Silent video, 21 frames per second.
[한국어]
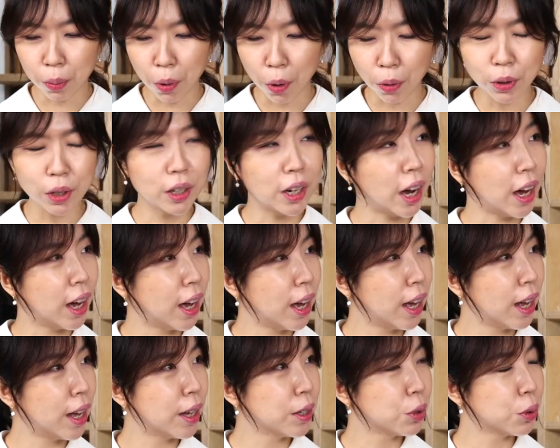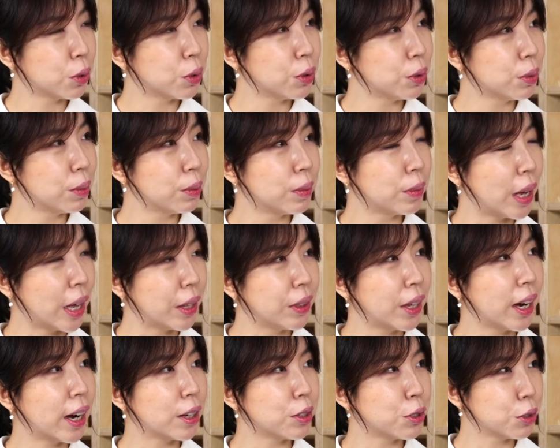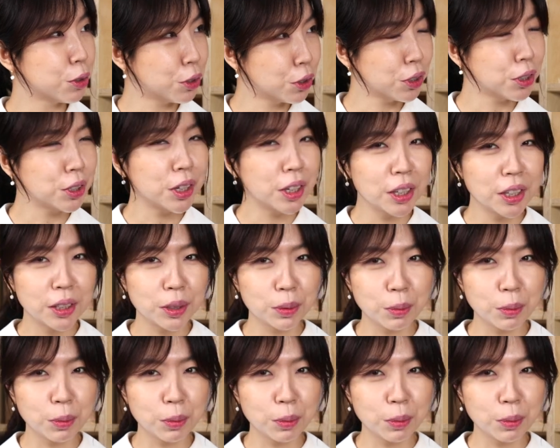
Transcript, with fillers: 명의가 조금 음. 안 돼가지고 음.